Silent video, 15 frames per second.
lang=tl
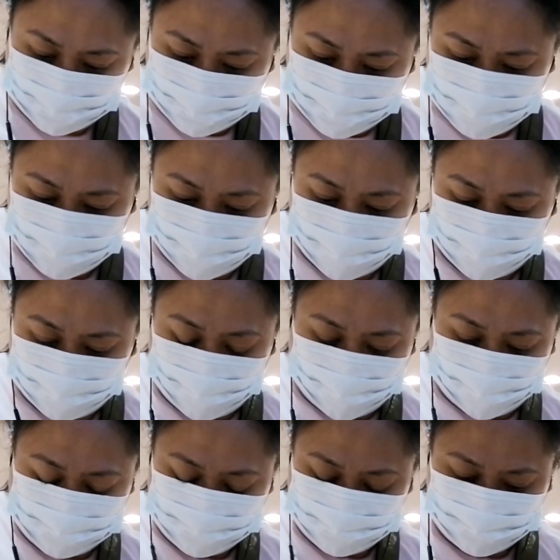So, ayun
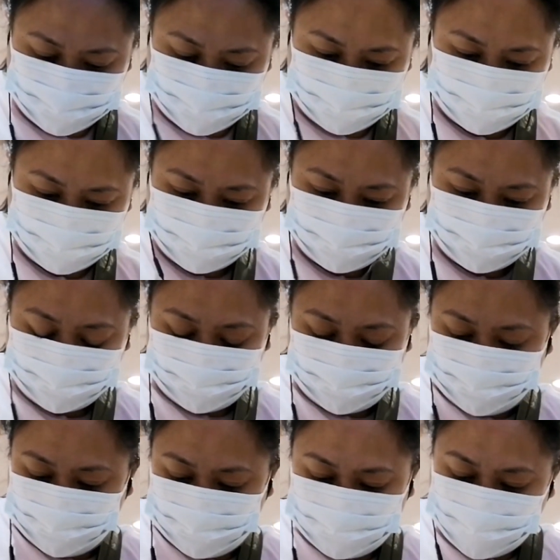guys.
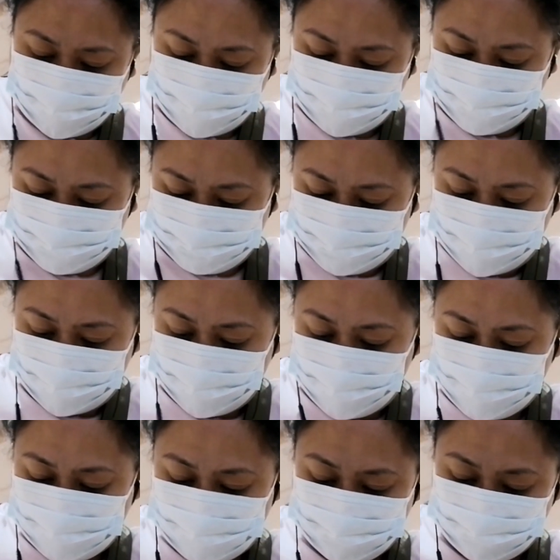Second
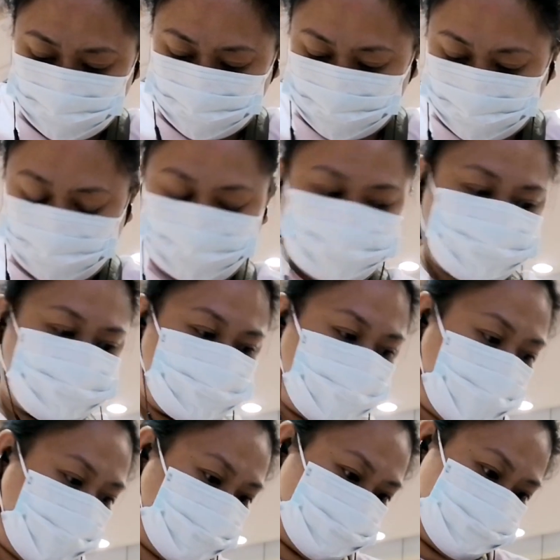obligation is
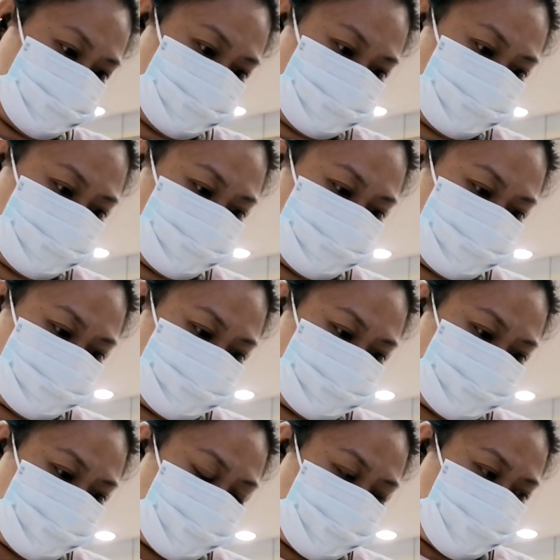done.
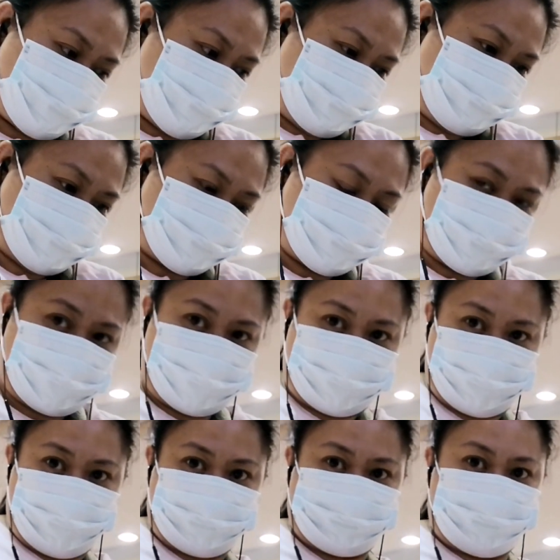Picture na lang
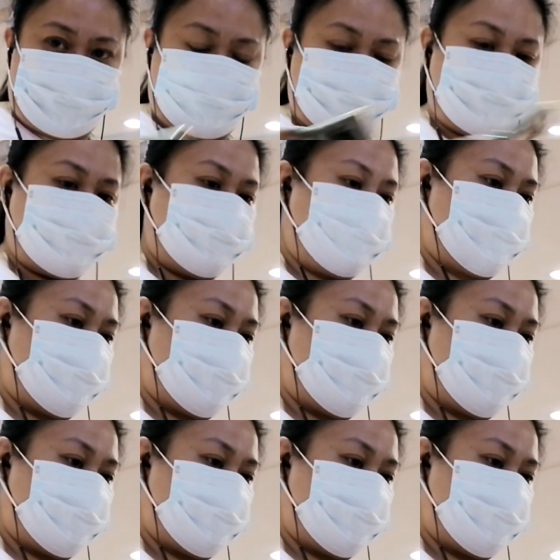natin.